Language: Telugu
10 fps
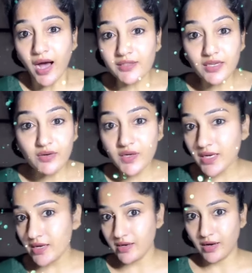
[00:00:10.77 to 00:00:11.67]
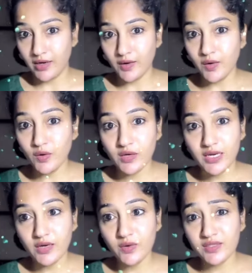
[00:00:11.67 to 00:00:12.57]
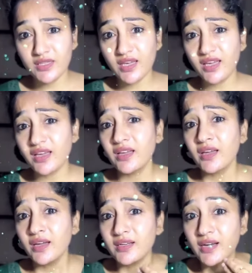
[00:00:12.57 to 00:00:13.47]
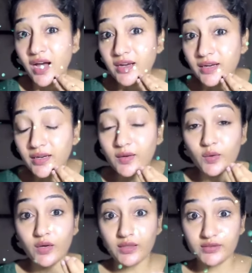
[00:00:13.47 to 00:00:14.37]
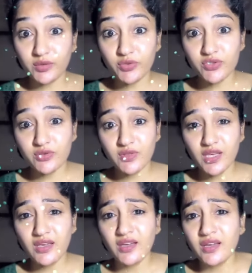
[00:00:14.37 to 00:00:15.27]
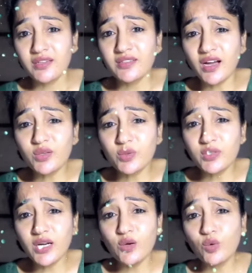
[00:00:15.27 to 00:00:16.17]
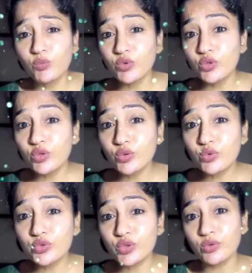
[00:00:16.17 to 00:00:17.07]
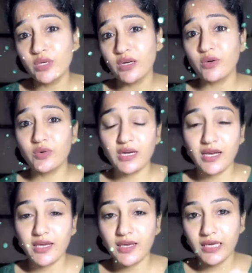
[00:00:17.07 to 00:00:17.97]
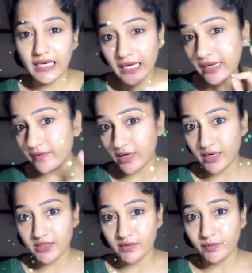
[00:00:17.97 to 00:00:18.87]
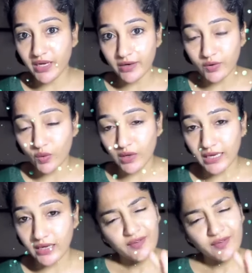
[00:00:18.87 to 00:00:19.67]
అసలు నీ కళ్ళల్లో నీళ్ళు వస్తే నా కళ్ళల్లో రక్తం వస్తుంది నా గుండెల్లో ముళ్ళులు కుచ్చుకున్నట్లు ఉంటాయి ఇలా ఎవరైనా చెప్పారనుకోండి